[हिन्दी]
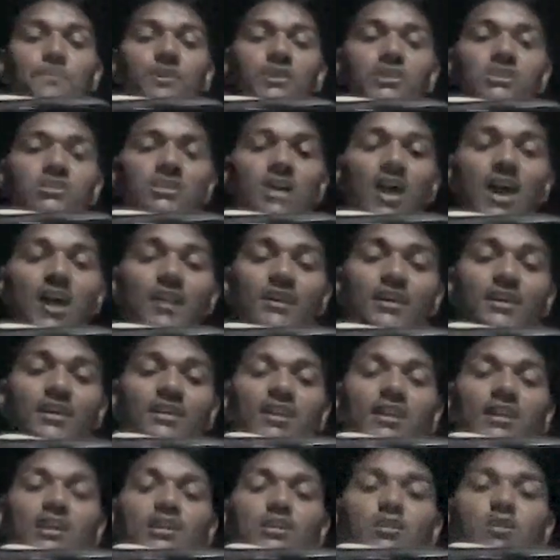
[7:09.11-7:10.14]
प्रचार
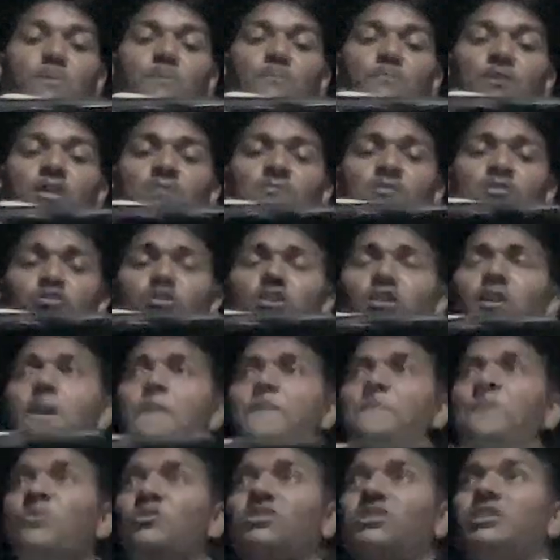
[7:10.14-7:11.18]
करने लगा कि वह परमेश्वर का
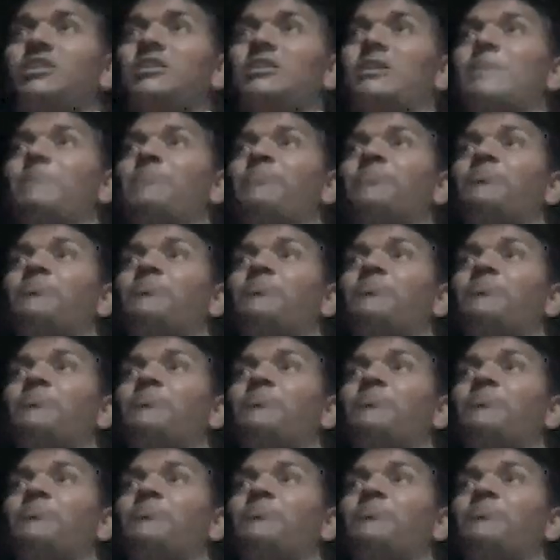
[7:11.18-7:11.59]
पुत्र है